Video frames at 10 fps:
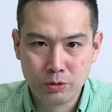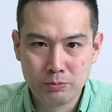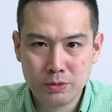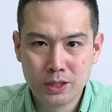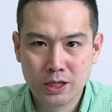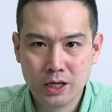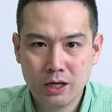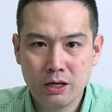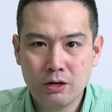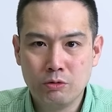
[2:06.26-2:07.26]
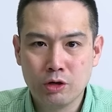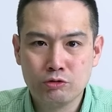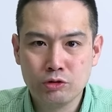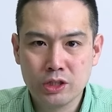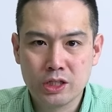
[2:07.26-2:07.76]
면밀하게
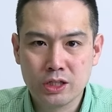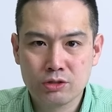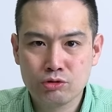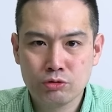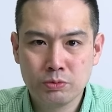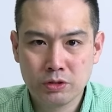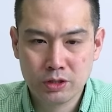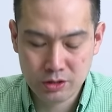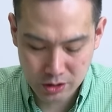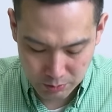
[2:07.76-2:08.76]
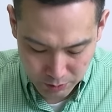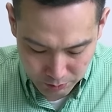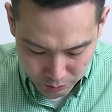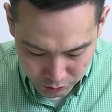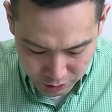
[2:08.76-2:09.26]
외국인 기관 수급 현황을
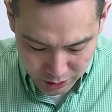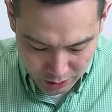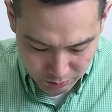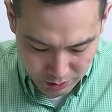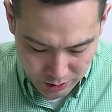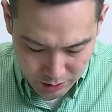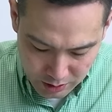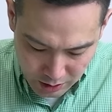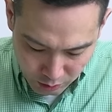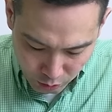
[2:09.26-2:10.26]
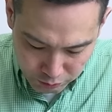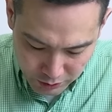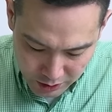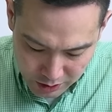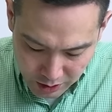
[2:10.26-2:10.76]
살펴보셔야 됩니다. 자,
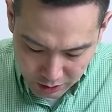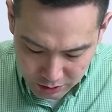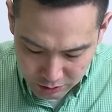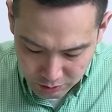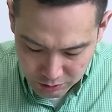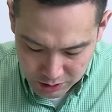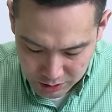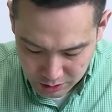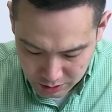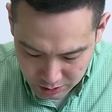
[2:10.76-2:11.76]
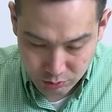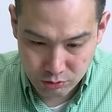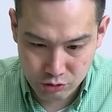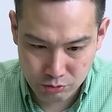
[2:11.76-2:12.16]
오픈 엣지 테크놀로지 오늘